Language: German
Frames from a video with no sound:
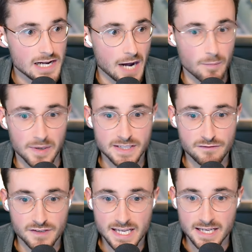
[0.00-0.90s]
aber man
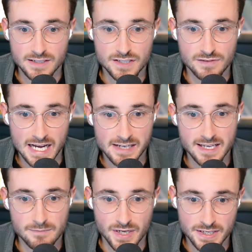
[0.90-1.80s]
definiert nicht, wie lang
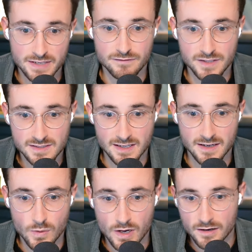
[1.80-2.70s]
geht man hin, wie ist
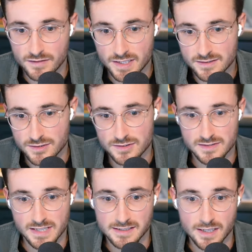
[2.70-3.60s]
der, äh, wie ist
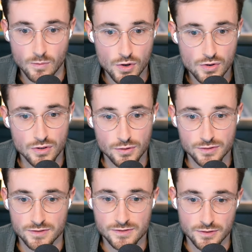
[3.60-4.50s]
sozusagen der
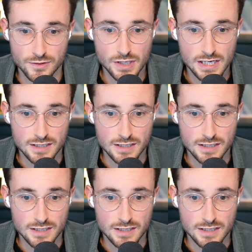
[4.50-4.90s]
Workload und so,